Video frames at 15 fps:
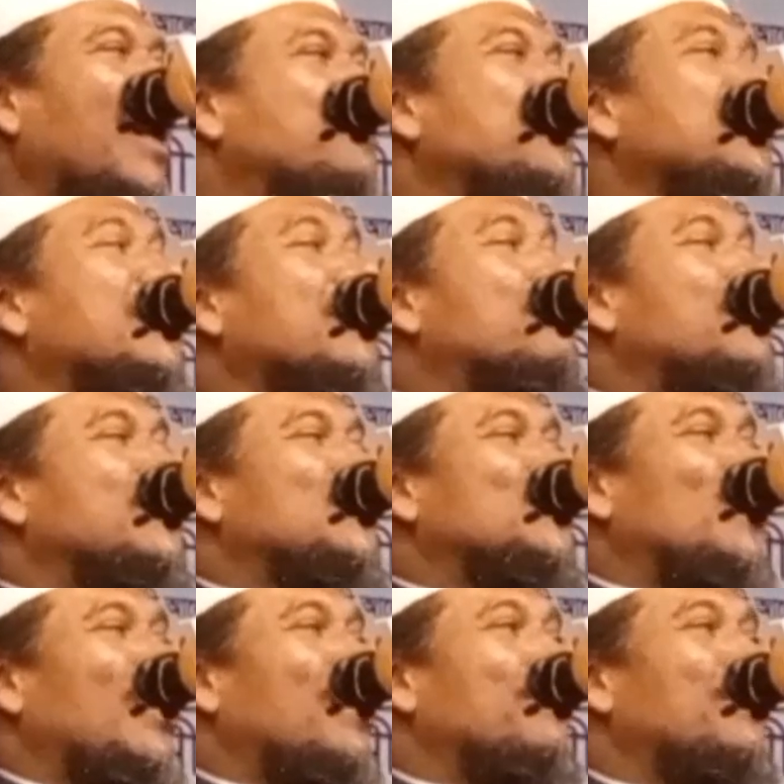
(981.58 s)
আমি কেমনে
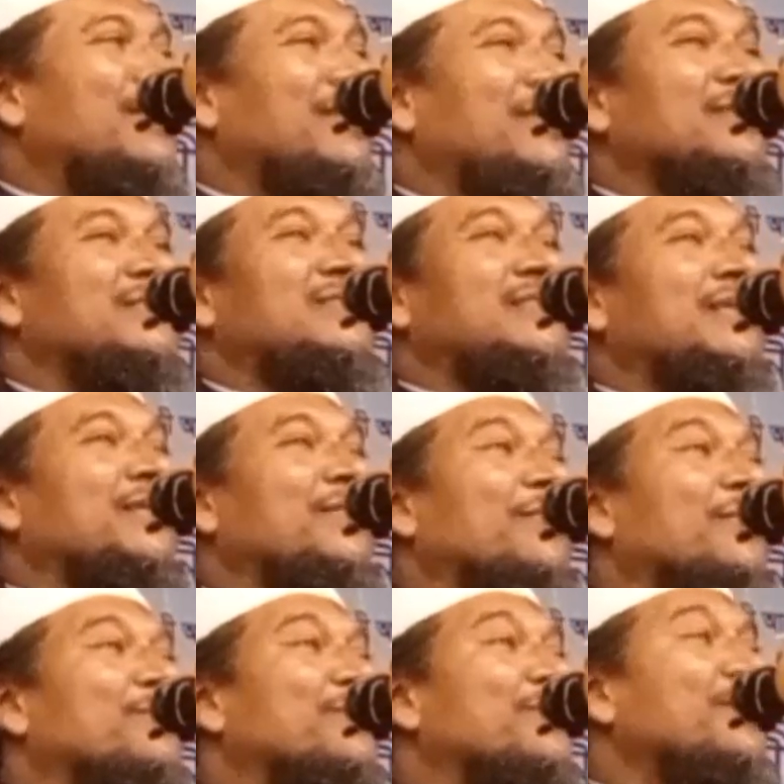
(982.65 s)
সোলাইমানের স্ত্রী
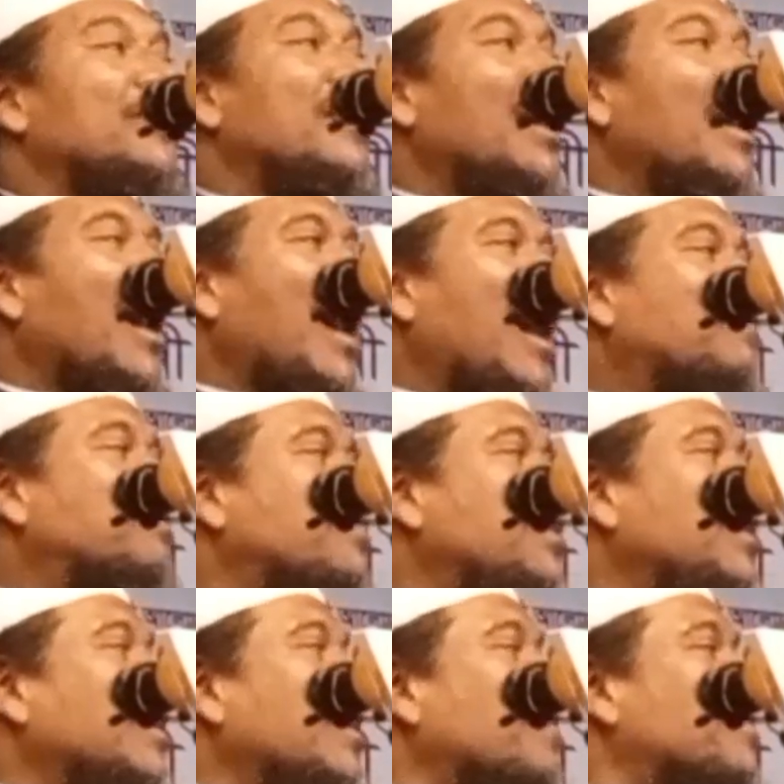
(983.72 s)
হব
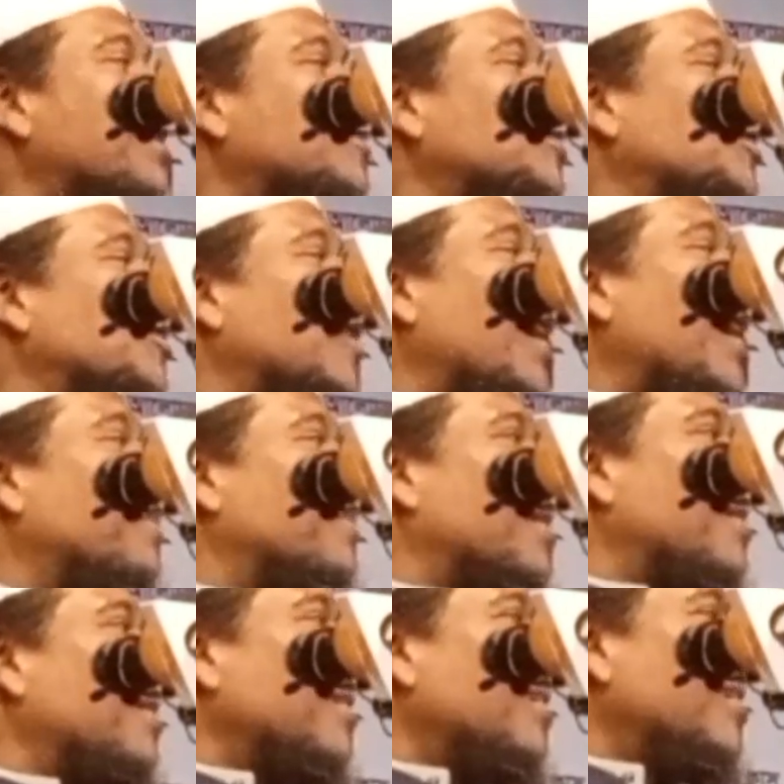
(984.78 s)
আপনি আমার
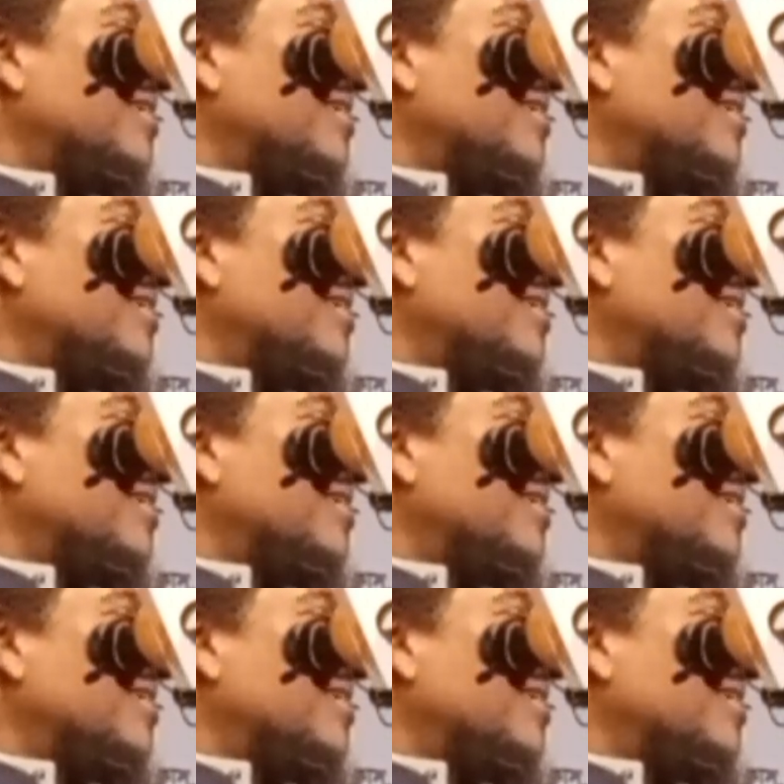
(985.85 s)
সোলাইমান